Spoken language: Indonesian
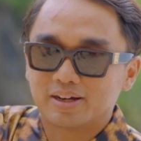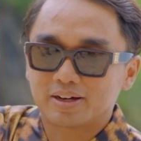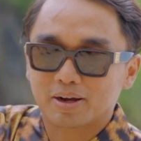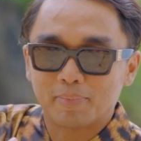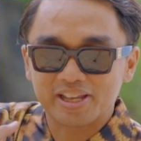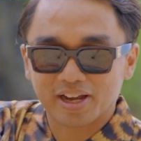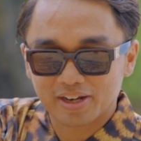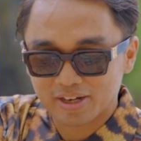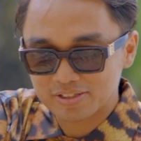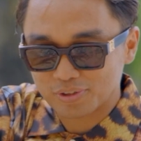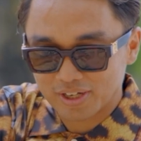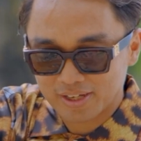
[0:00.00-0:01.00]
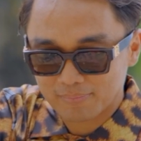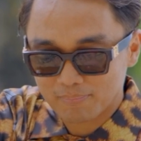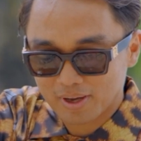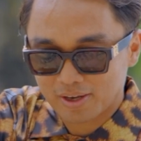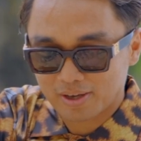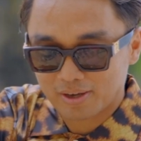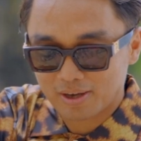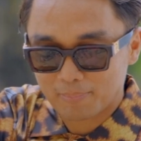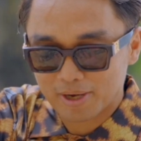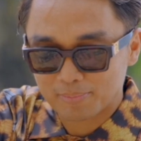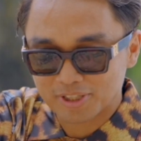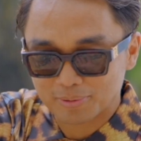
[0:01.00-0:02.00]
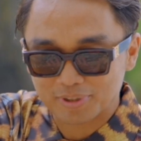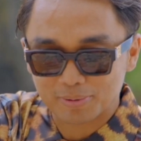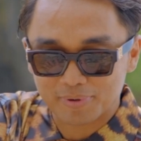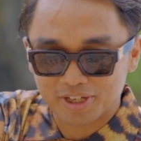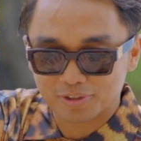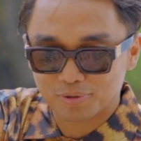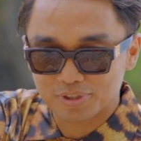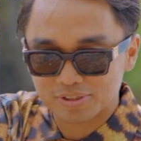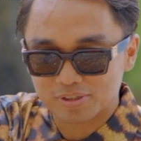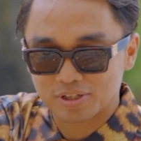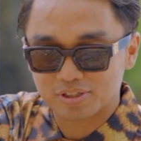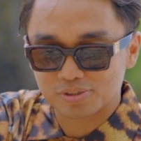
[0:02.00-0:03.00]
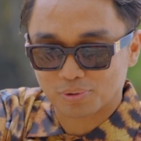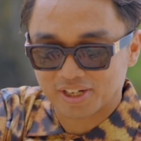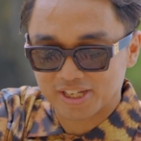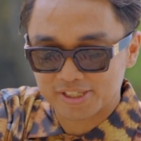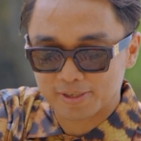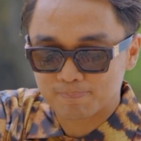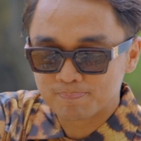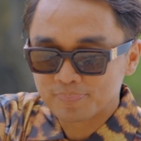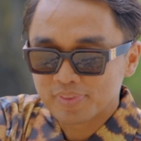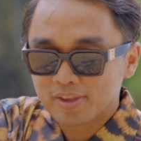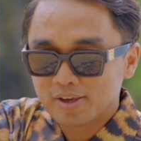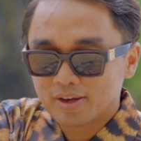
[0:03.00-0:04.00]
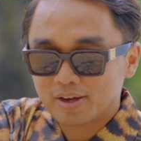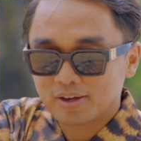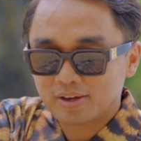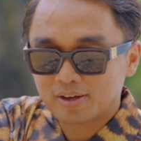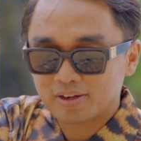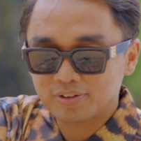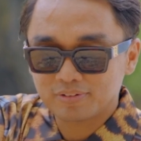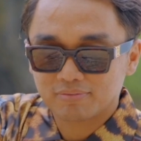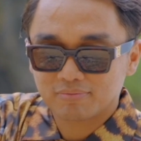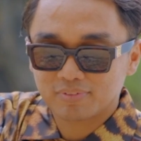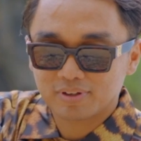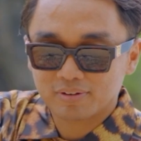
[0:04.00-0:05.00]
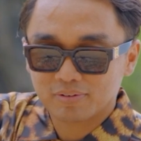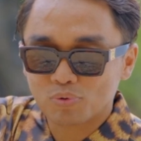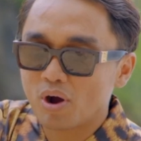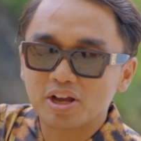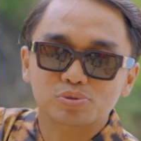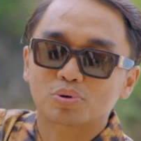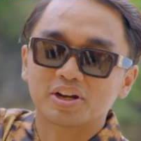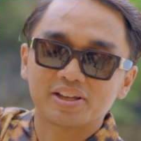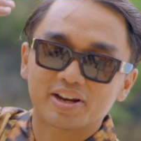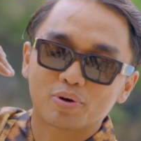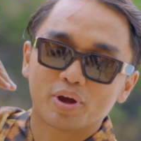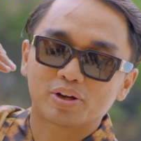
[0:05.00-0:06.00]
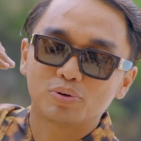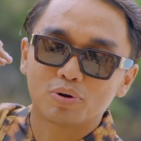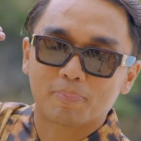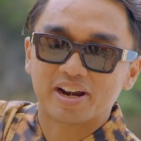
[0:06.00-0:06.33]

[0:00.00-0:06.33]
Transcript: Uh, kebanyakan kan soalnya, uh, apa namanya, teman-teman gitu gue uh, suka nanya, uh, lo, gue nggak suka diri gue yang dulu.